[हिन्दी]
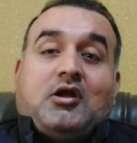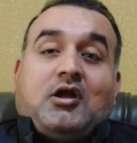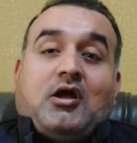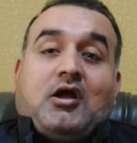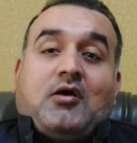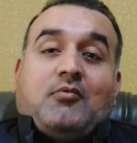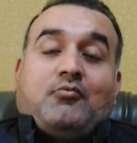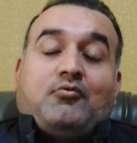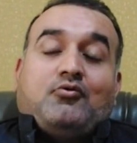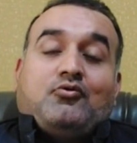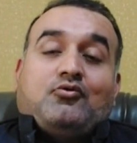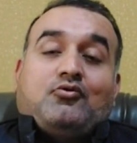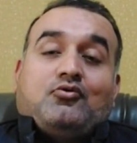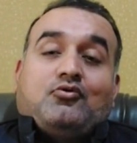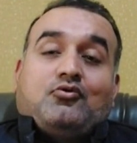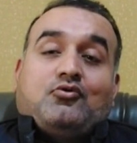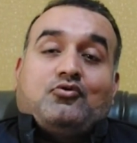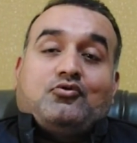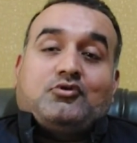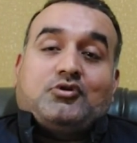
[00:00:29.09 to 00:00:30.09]
आप लोगों
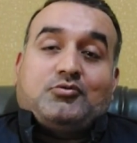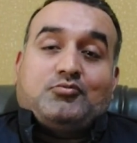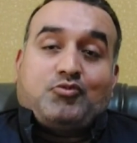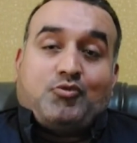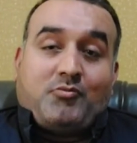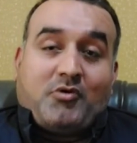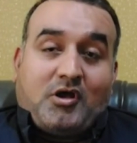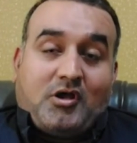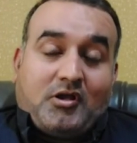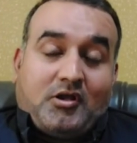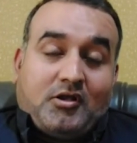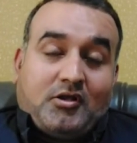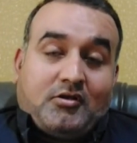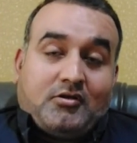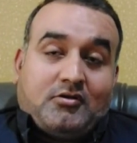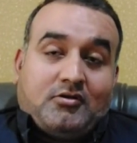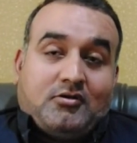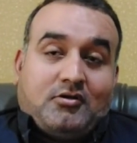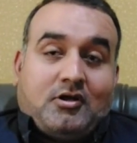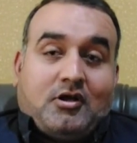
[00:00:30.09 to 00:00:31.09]
को रोज़े मुबारक
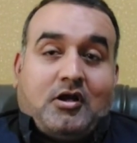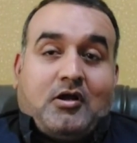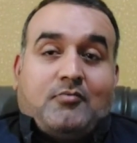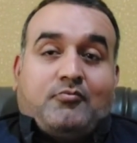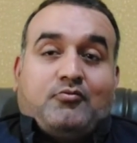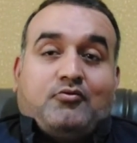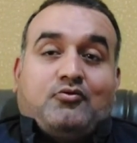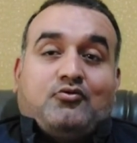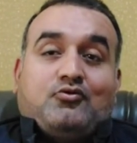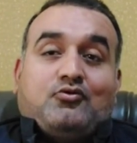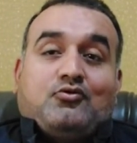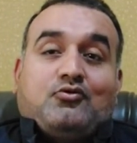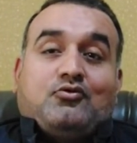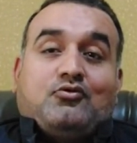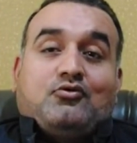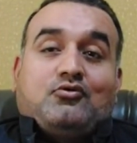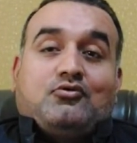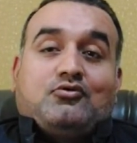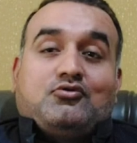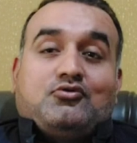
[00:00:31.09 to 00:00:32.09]
आप लोगों
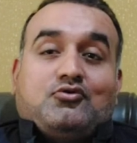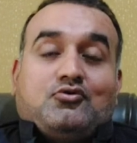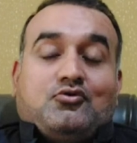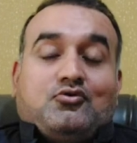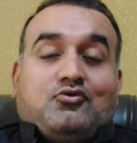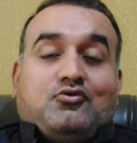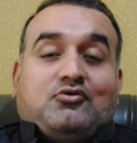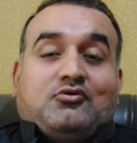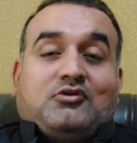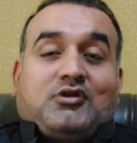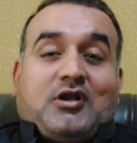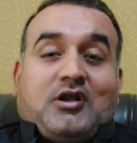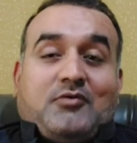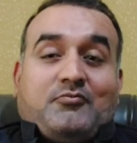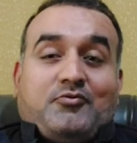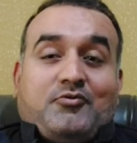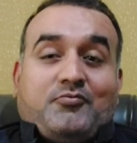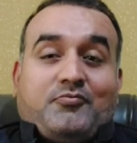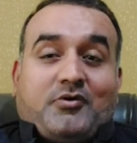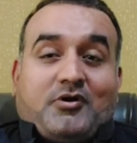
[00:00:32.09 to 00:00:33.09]
को जो लोग तराबी